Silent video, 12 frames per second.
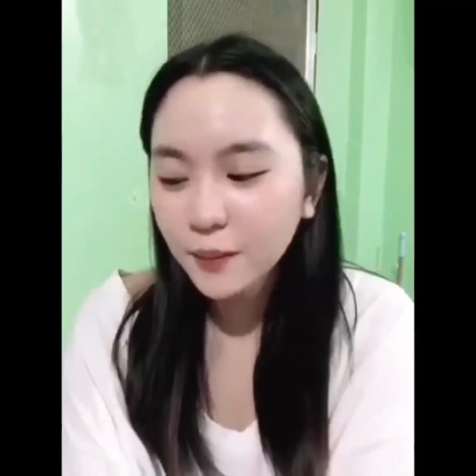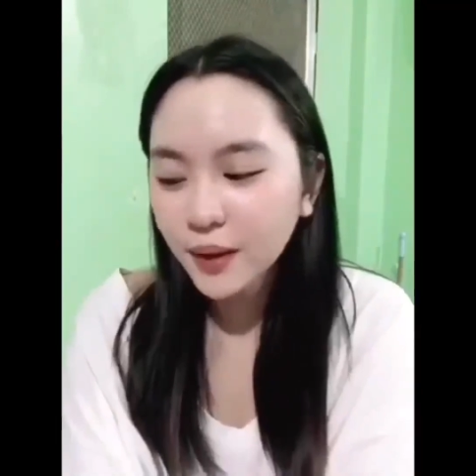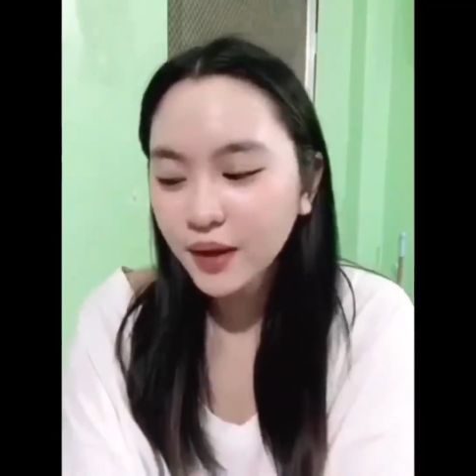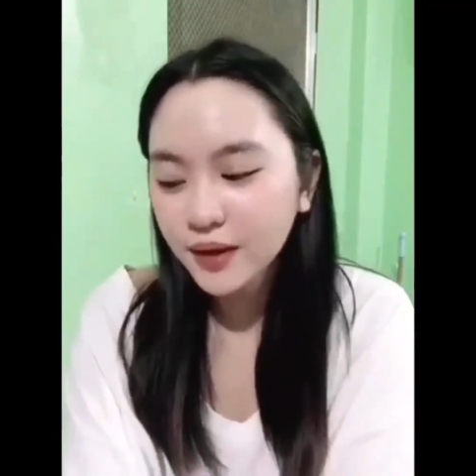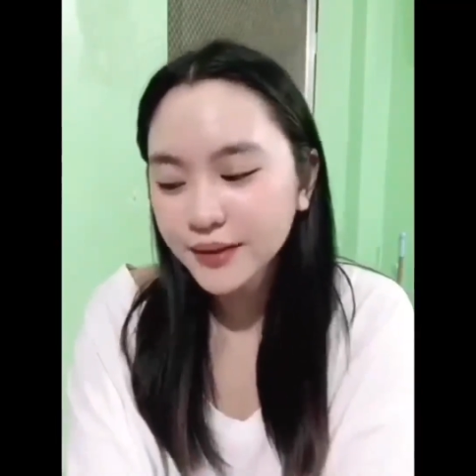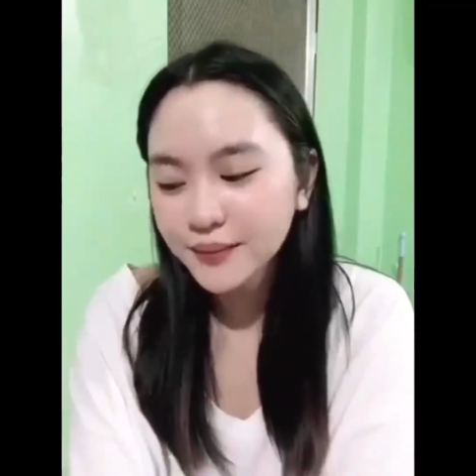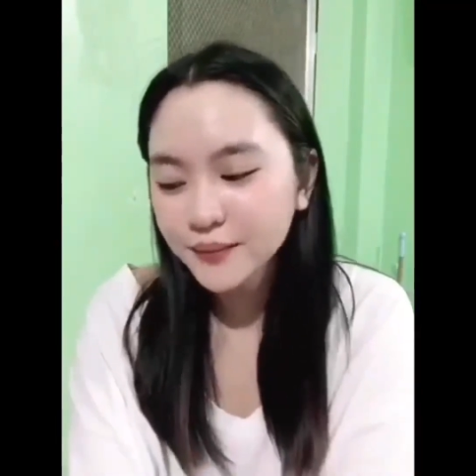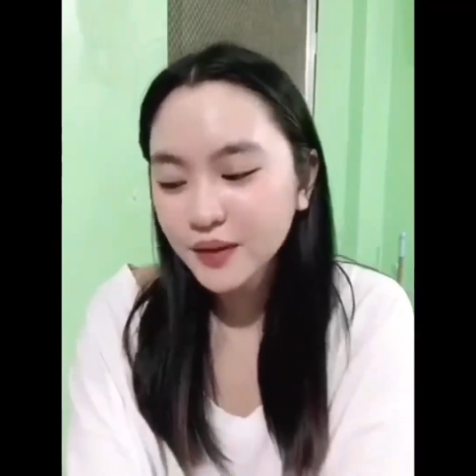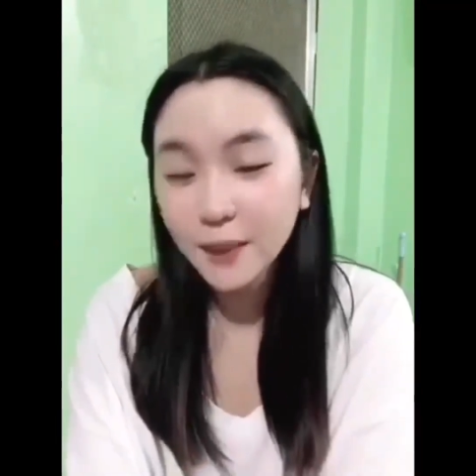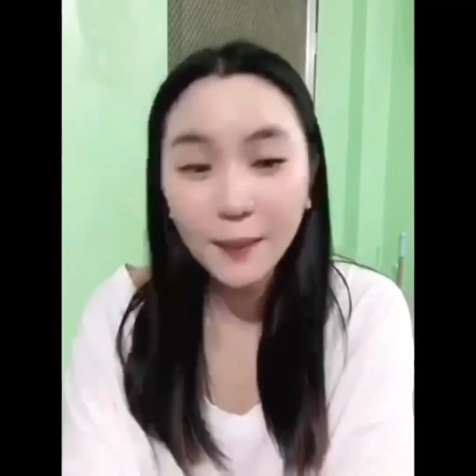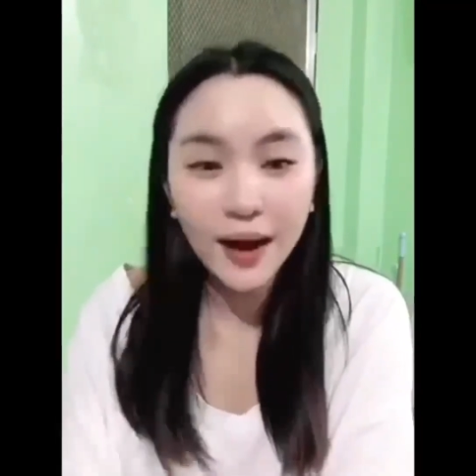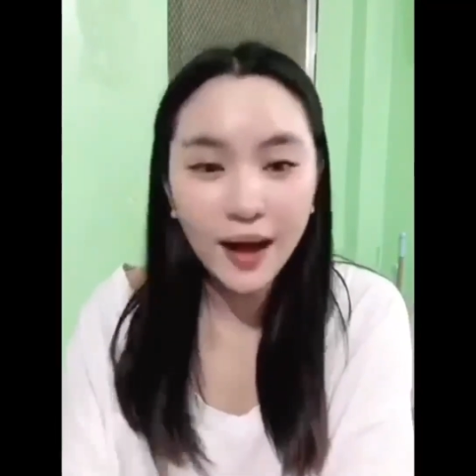may
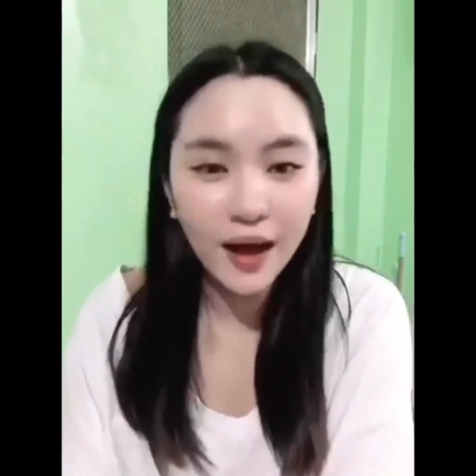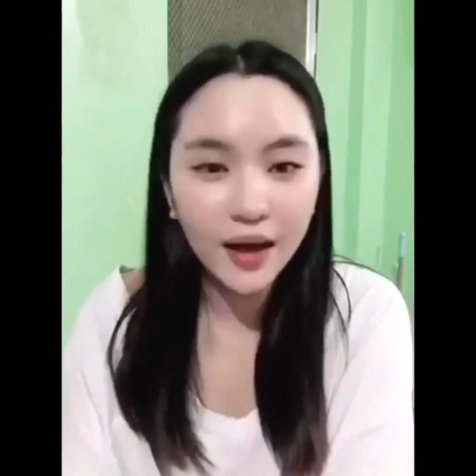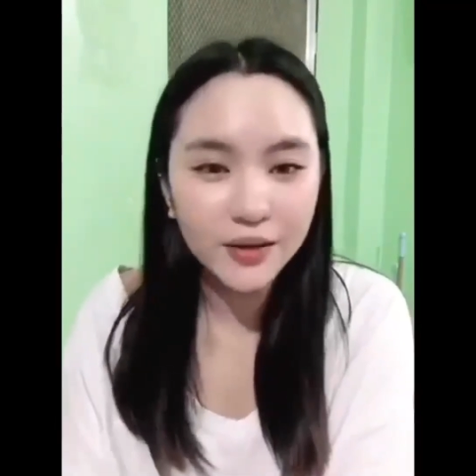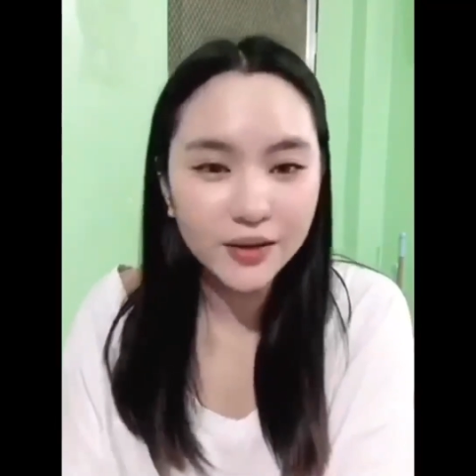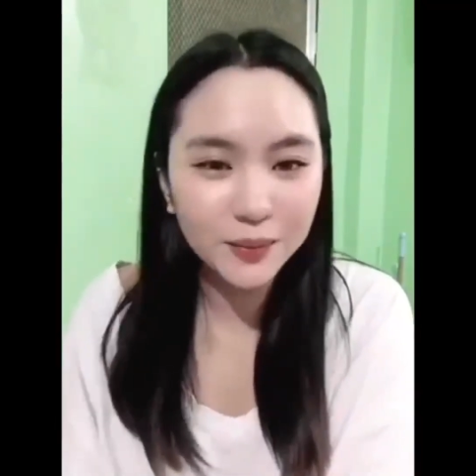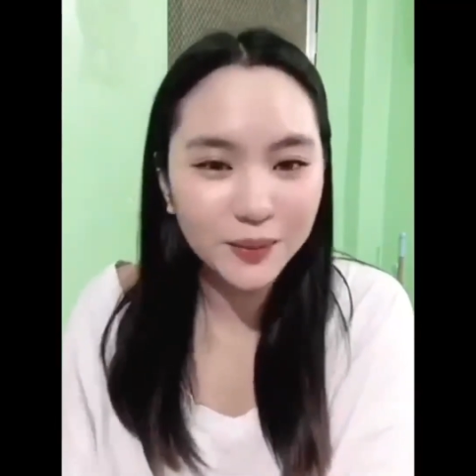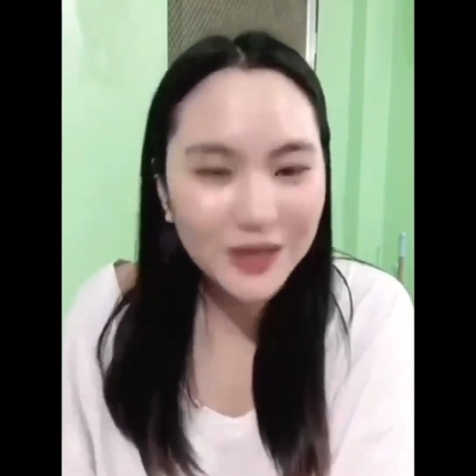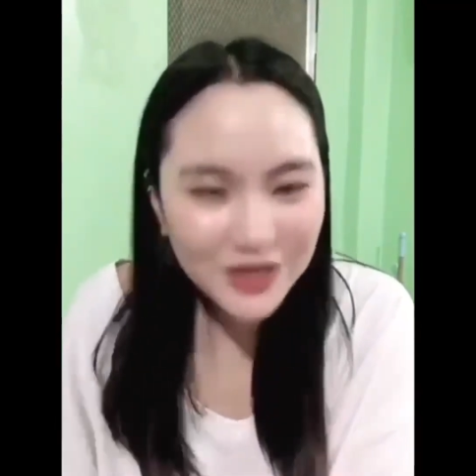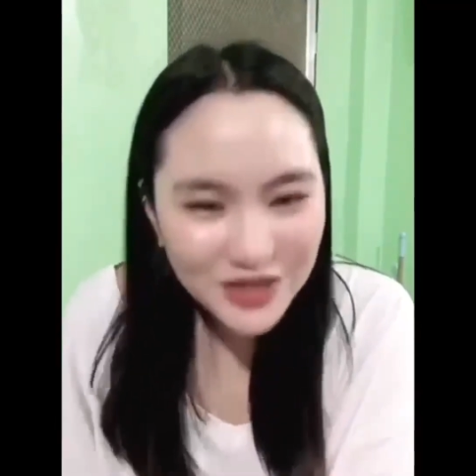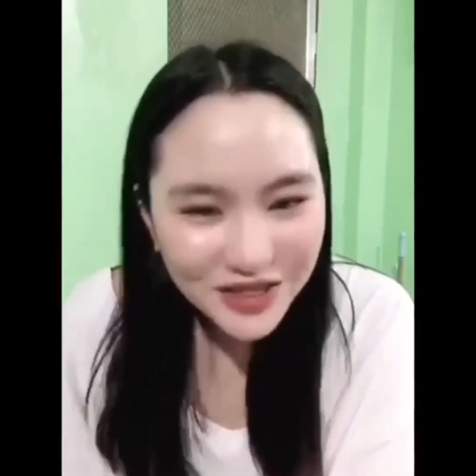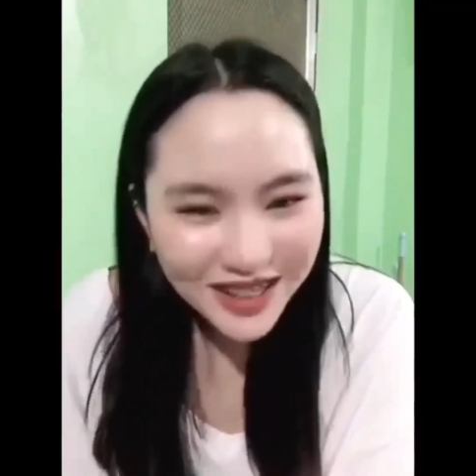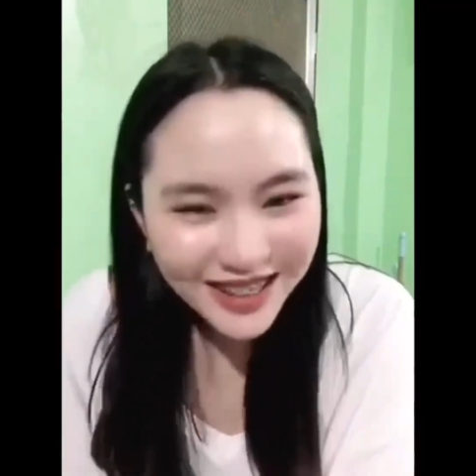napala kayo sa video